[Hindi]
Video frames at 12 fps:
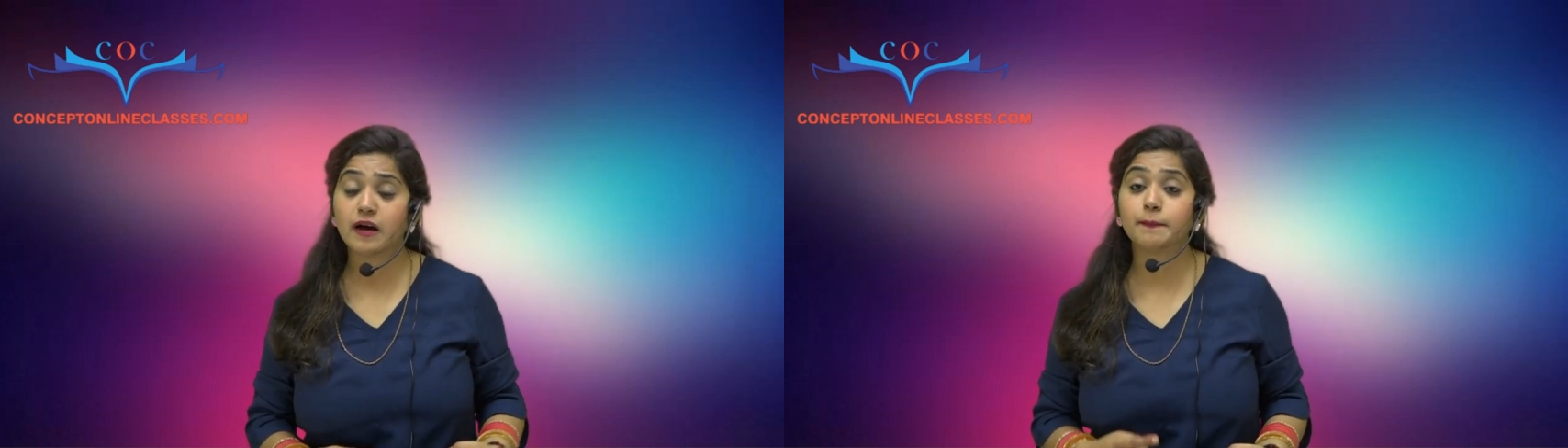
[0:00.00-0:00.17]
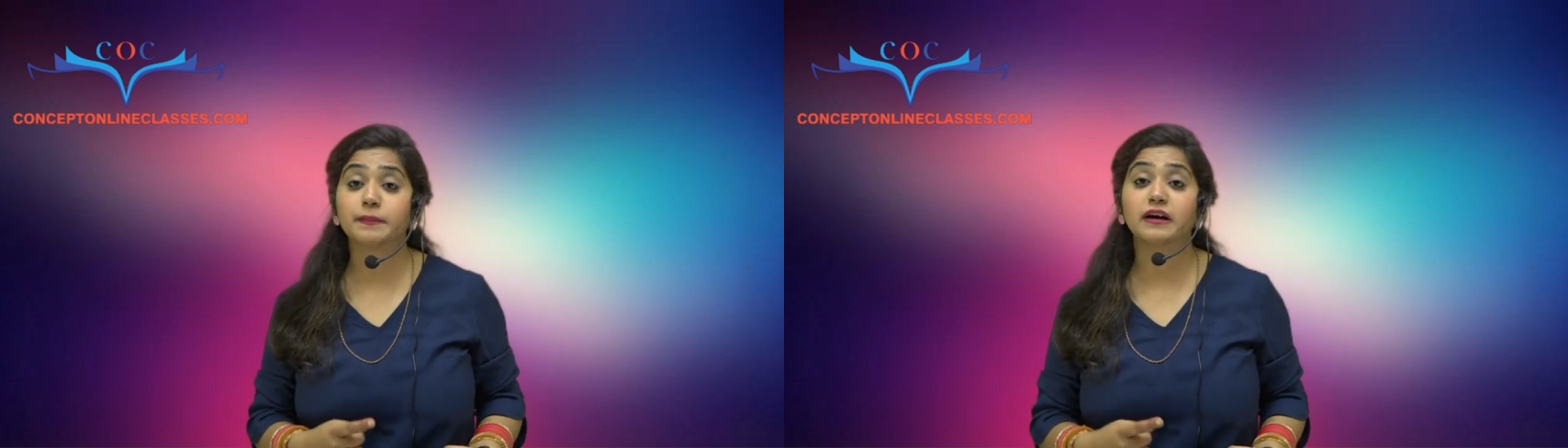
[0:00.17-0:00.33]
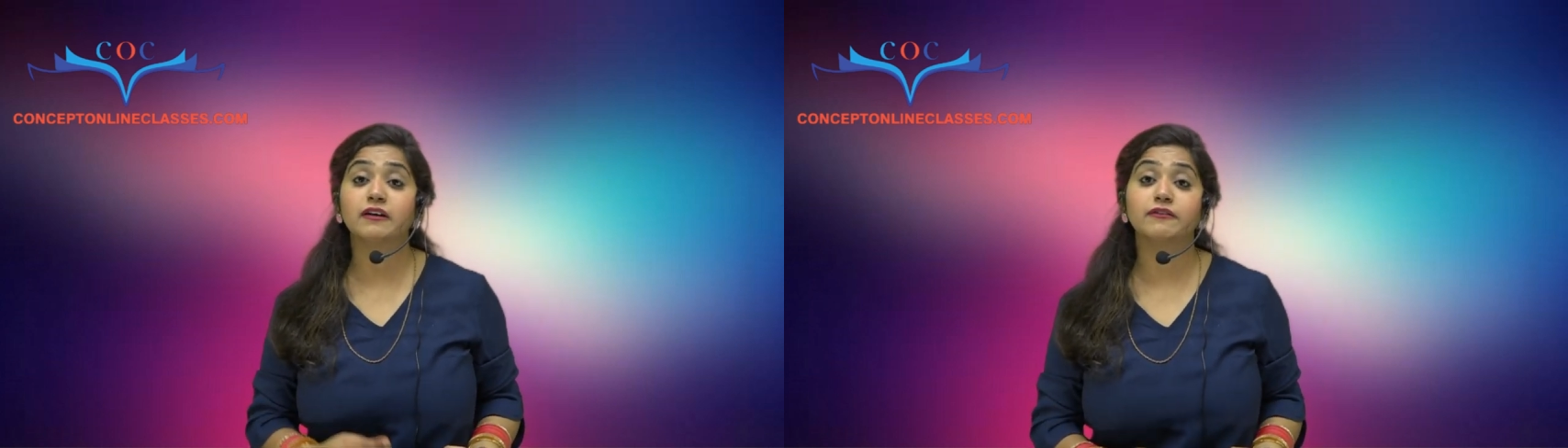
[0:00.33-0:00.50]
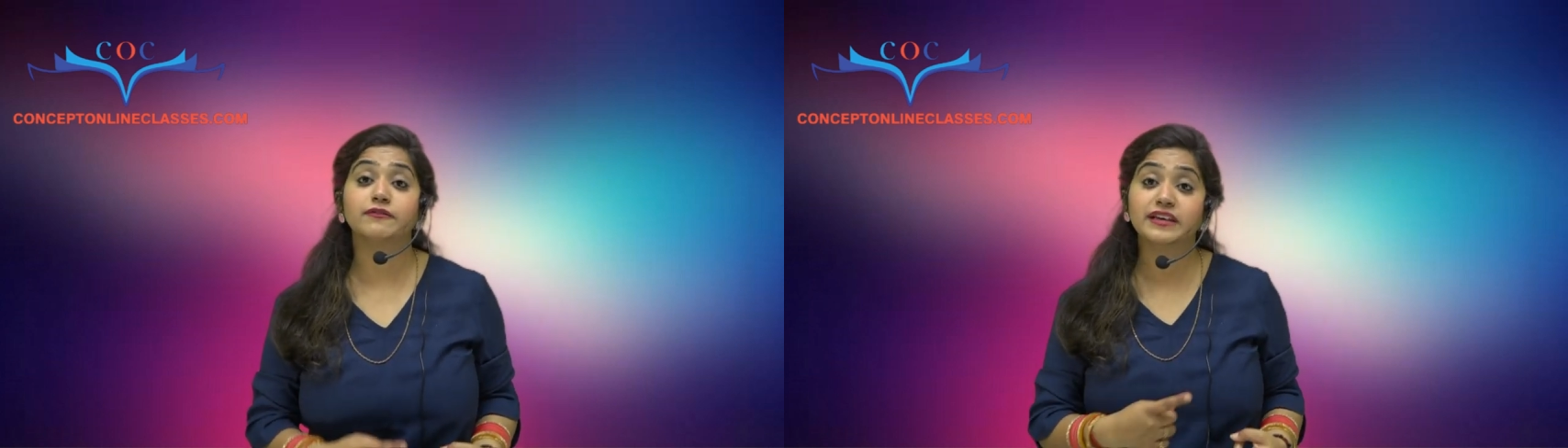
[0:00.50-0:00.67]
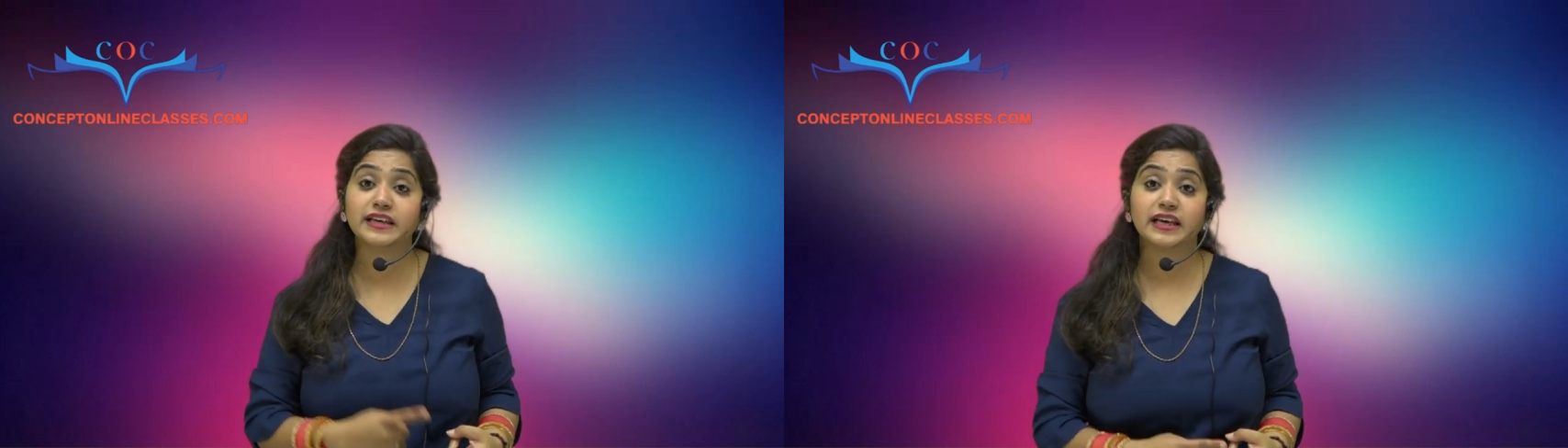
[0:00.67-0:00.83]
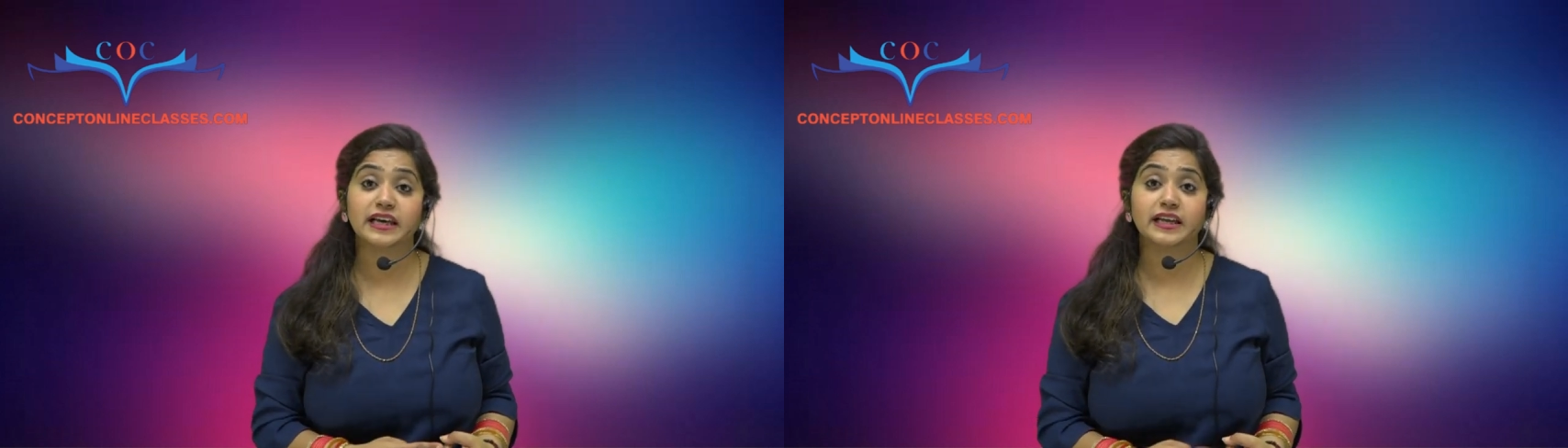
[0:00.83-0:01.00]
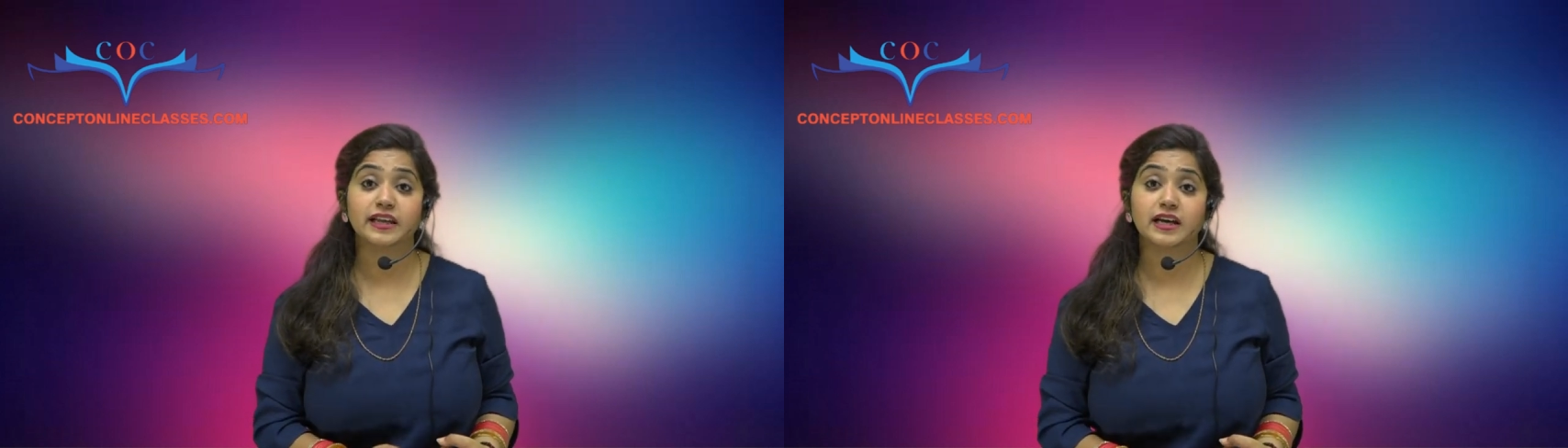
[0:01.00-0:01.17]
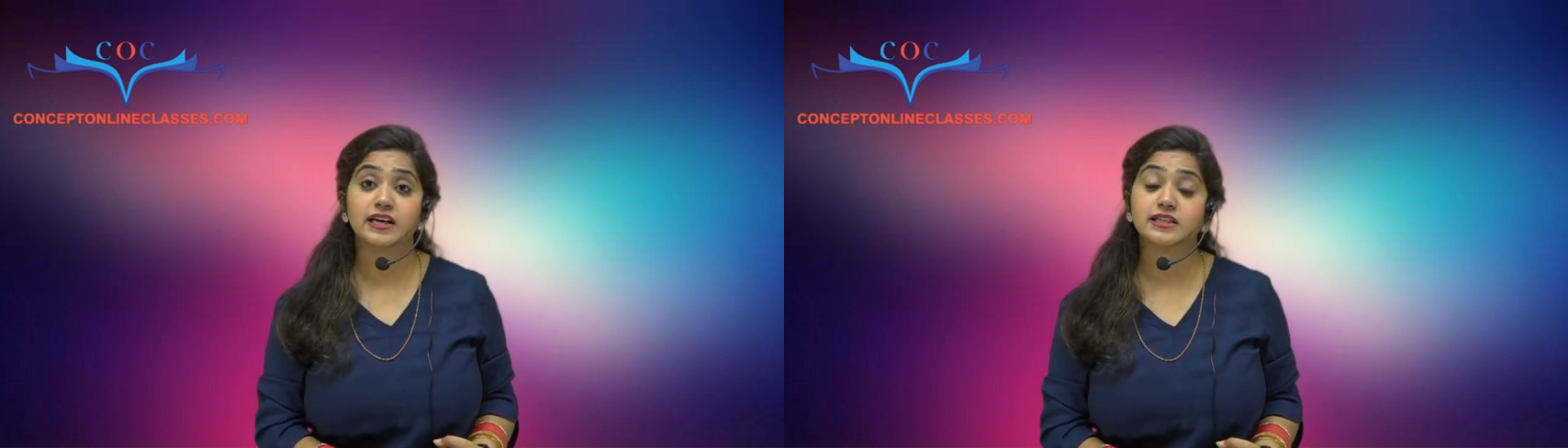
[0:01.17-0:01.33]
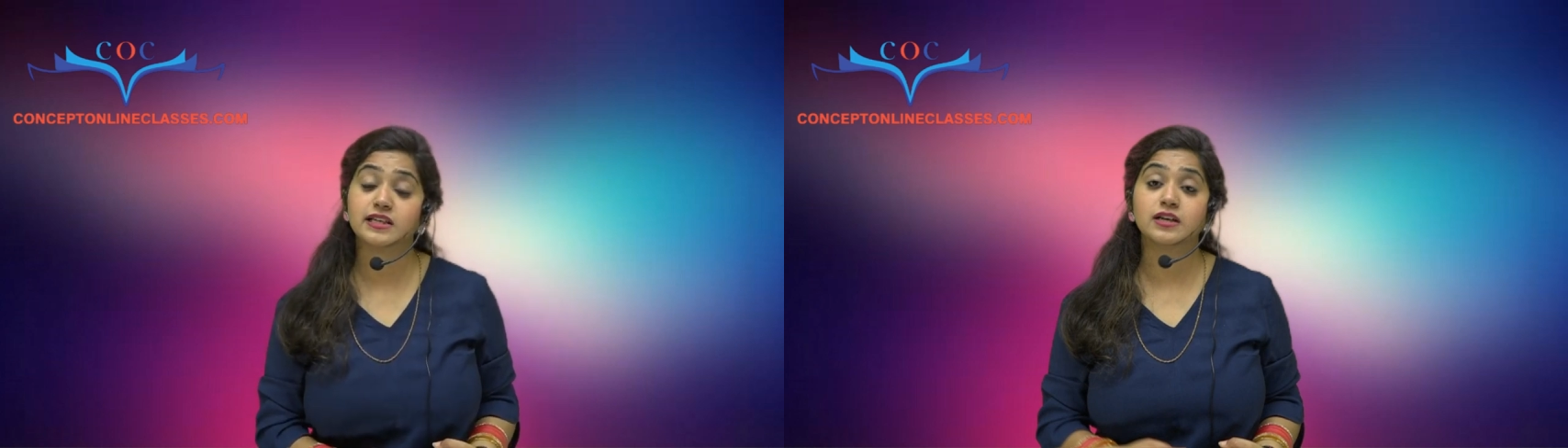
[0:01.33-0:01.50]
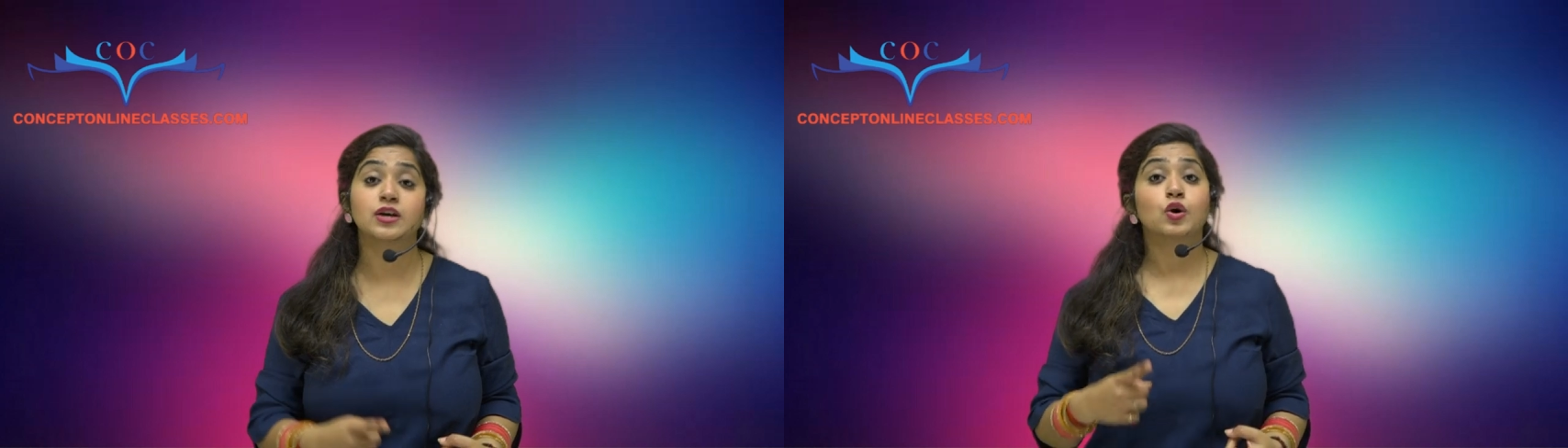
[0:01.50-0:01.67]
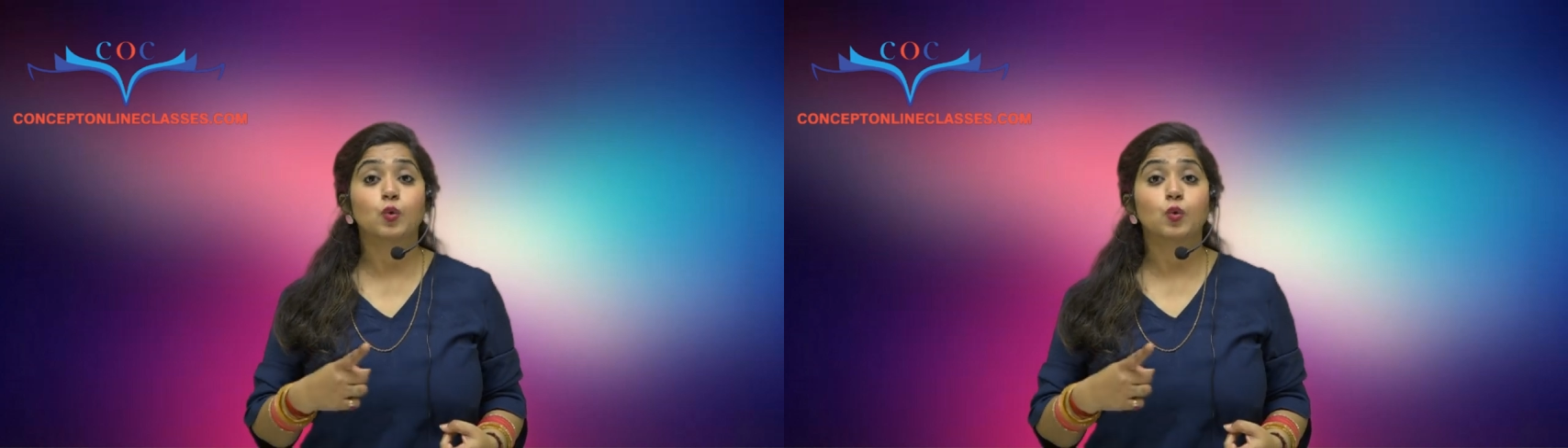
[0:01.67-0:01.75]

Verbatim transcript: आपका वीक एरियाज़ है